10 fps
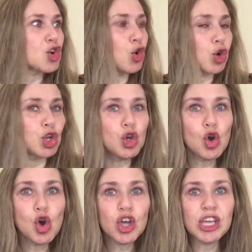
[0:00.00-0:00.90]

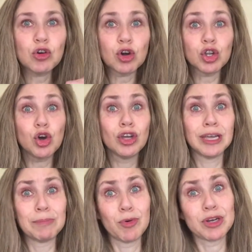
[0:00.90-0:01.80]
Corrió y corrió,
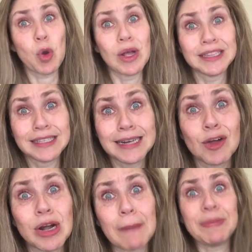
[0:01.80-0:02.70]
y el pobre Juan
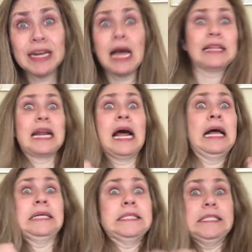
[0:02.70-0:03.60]
detrás con las piernas atrás.
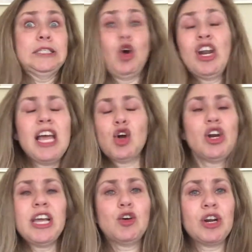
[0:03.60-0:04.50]
Corría,
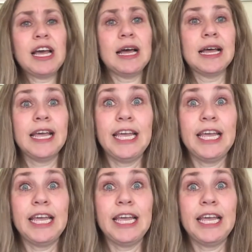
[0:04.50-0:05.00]
corría, corría.